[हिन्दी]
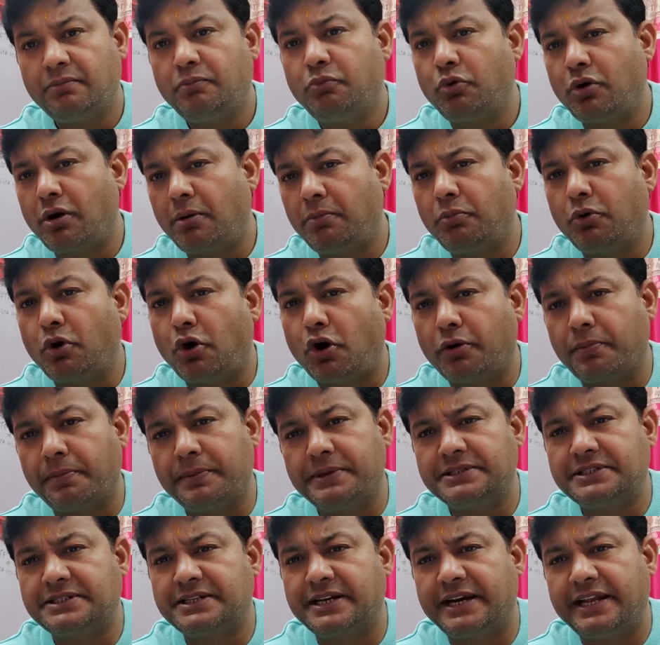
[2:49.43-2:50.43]
पूरा ब्लॉक
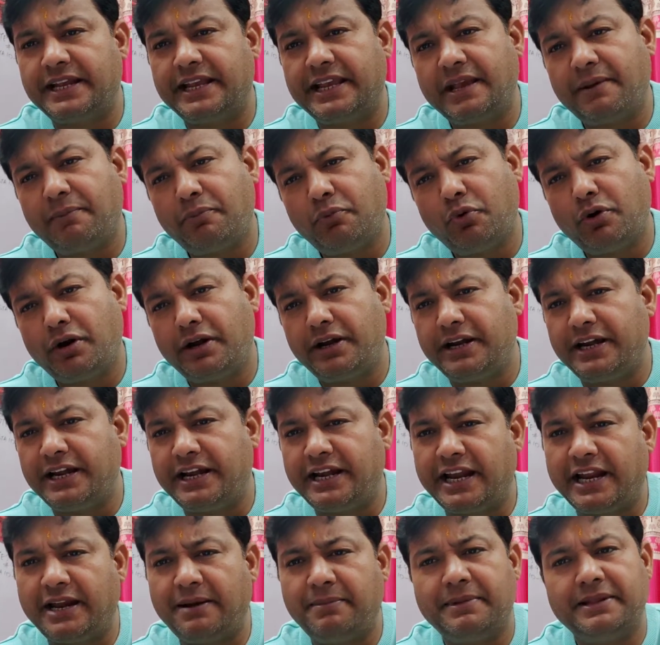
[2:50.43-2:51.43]
में स्टडी किया पूरा
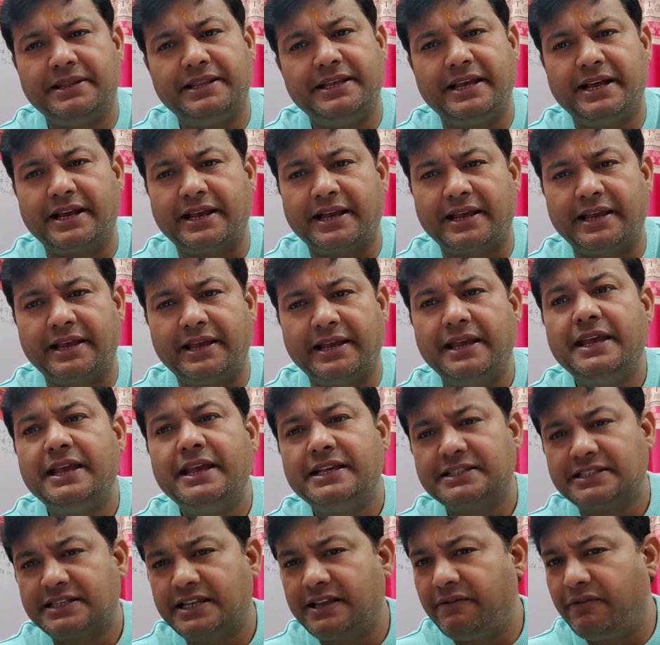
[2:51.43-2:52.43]
डिटेल में दिया गया
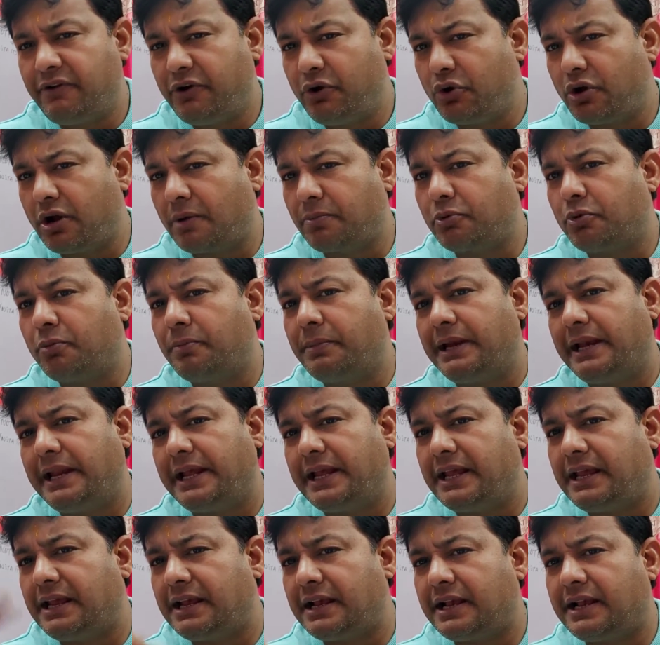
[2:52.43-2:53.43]
इसकी वीडियो आपको
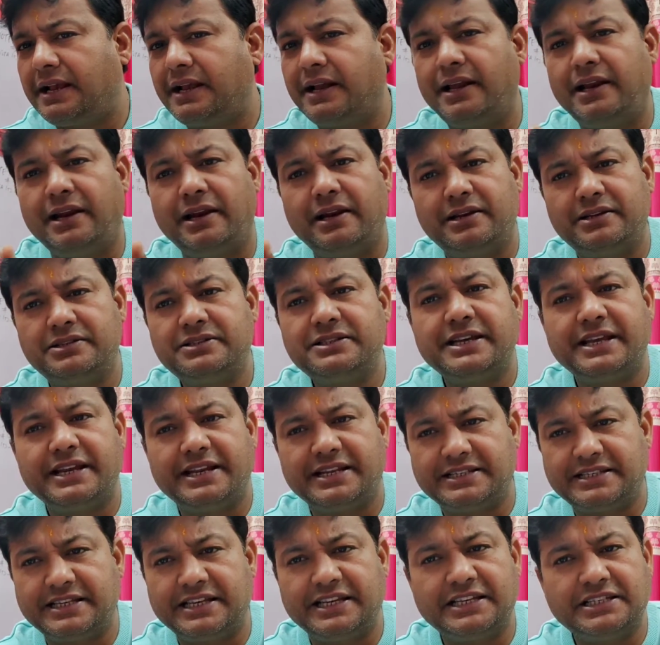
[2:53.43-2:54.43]
मिलेगी कल
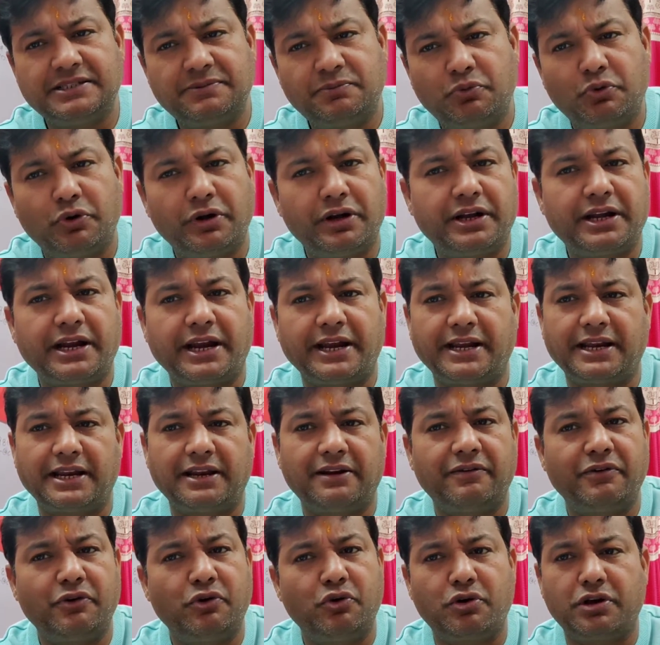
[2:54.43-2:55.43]
सीधे से इस पूरे टाइटल
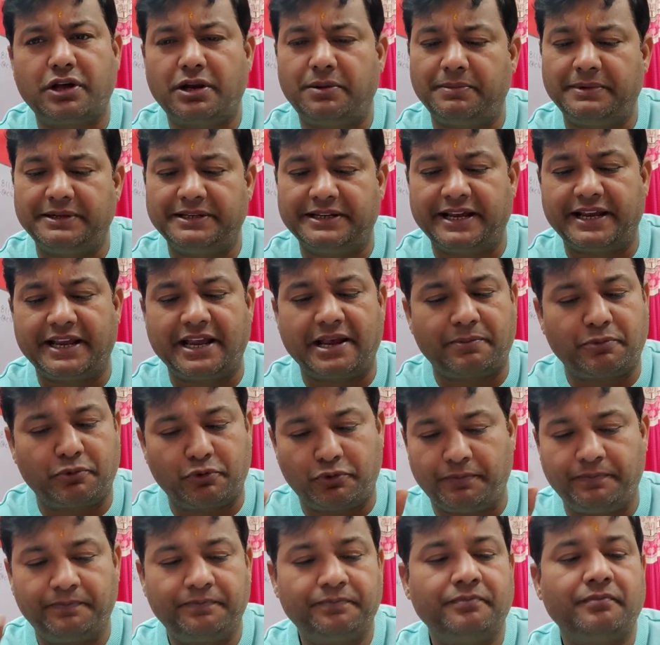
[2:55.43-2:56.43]
की वीडियो कल मिल जाएगी
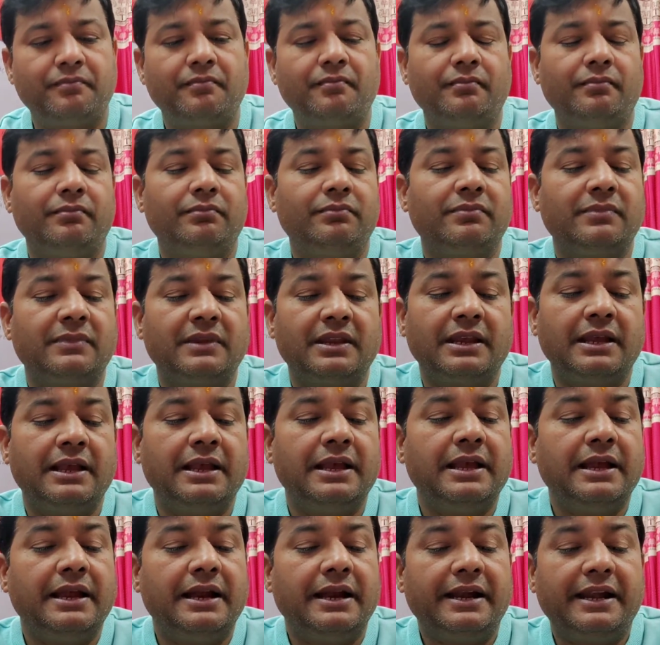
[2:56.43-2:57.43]

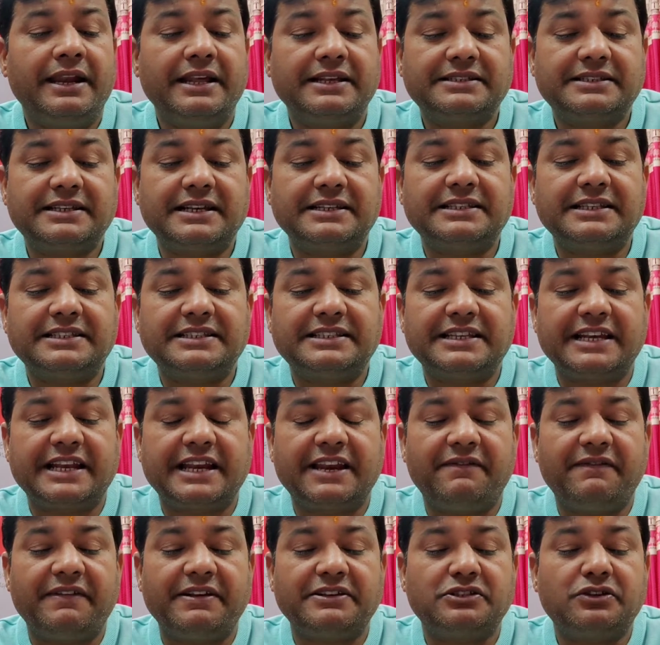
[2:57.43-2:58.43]
आपको डिस्कस द
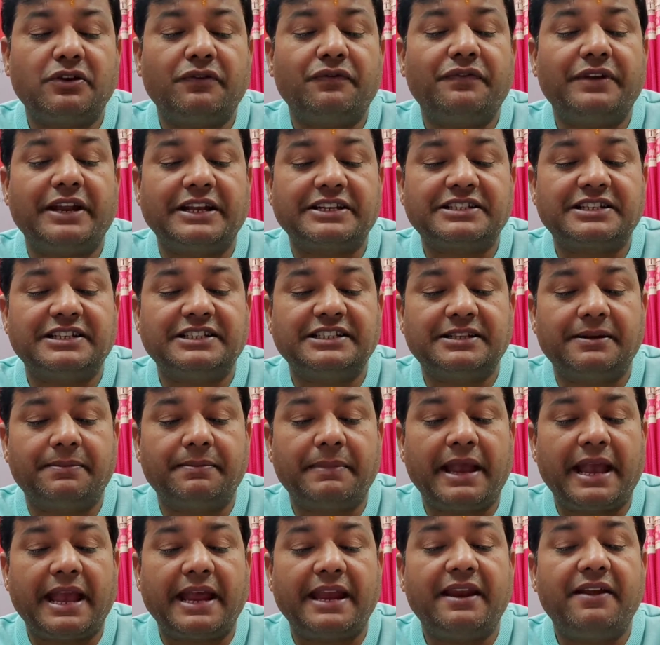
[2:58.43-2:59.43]
सिग्निफिकेंस ऑफ
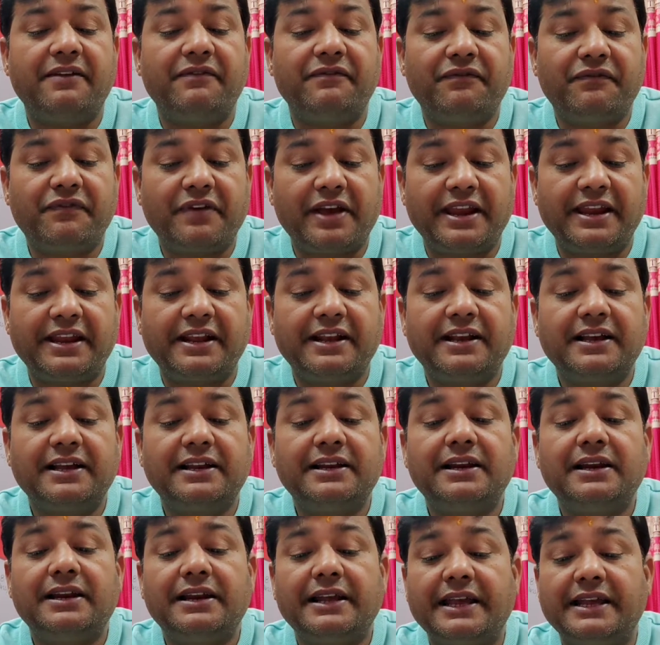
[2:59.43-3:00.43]
रैशनलिज्म एंड
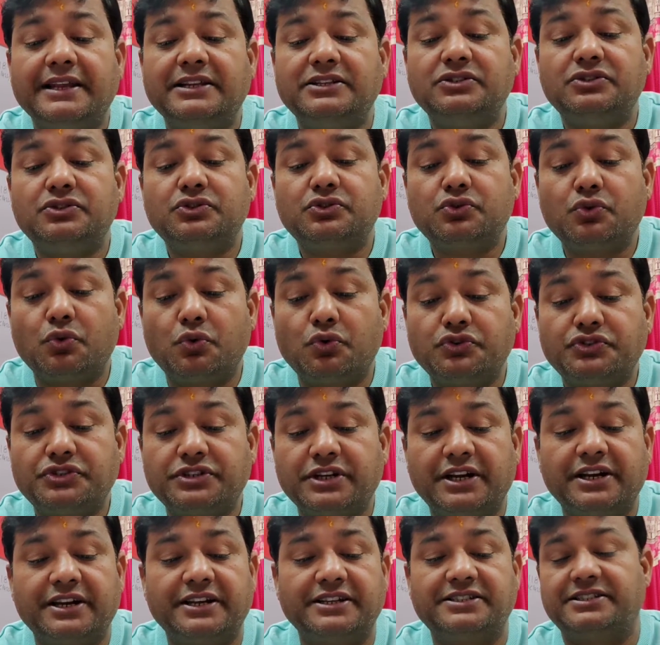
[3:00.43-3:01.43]
एम्फेरिकल इन
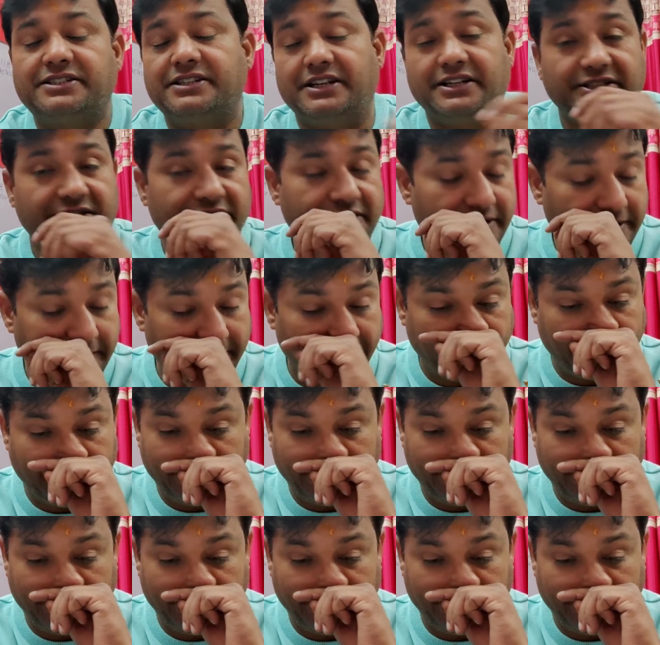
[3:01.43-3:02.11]
सोशल रिसर्च